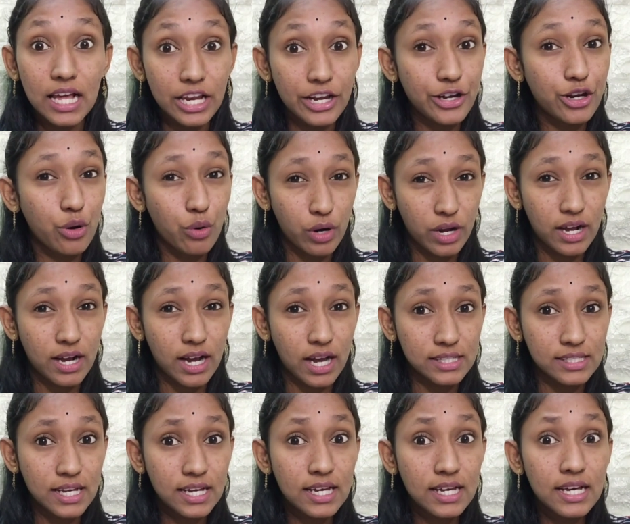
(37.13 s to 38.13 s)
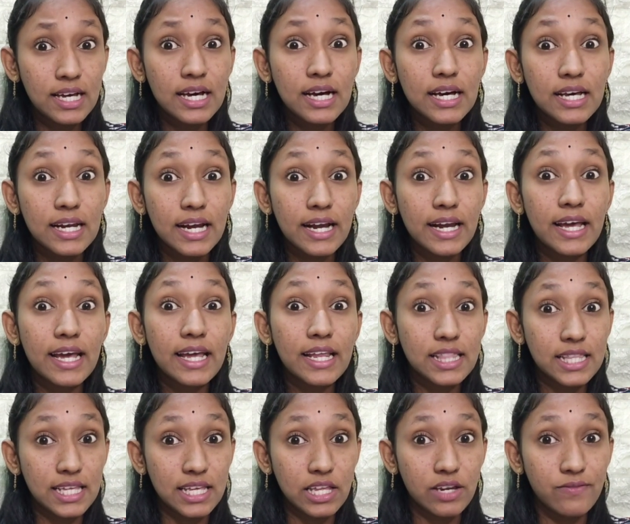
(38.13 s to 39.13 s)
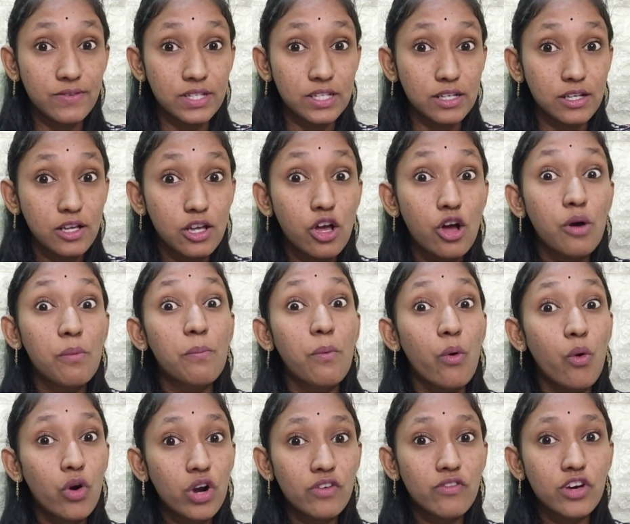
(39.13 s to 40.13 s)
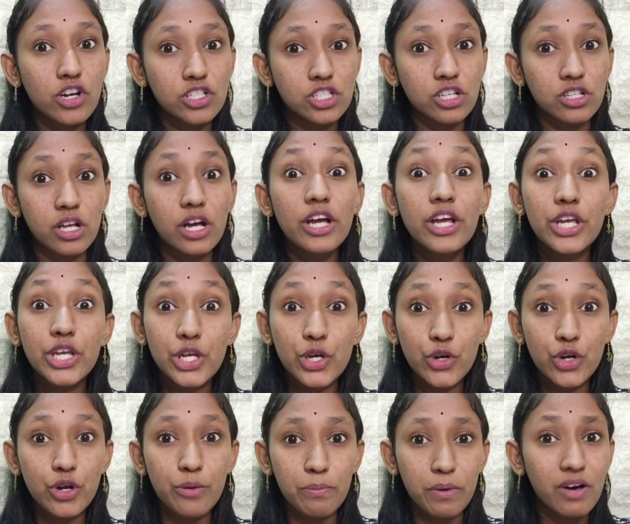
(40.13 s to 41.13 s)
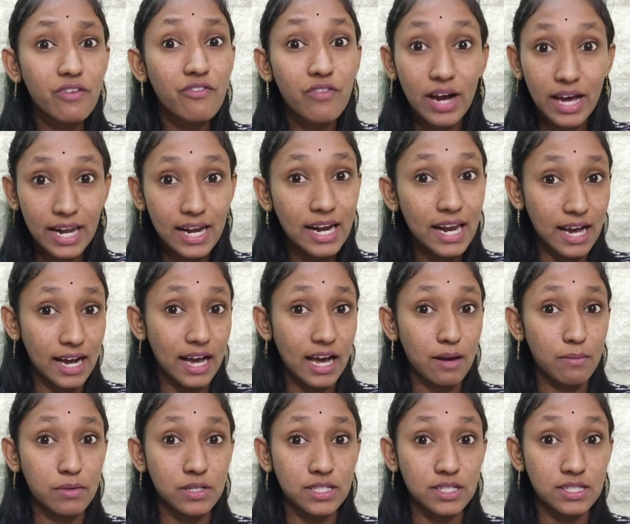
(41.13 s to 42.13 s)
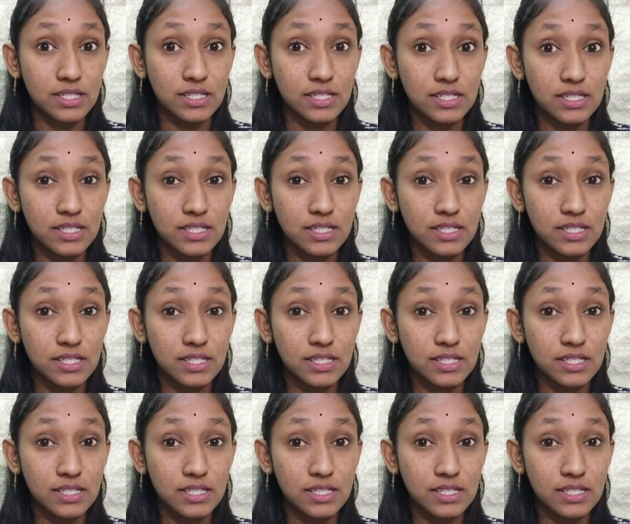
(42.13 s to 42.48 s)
கலிண்டோவோட கதை ரெண்டாயிரத்தி இருபது போன வருஷம் தான் யூடியூப்பில் வைரல் ஆக ஆரம்பிச்சிச்சு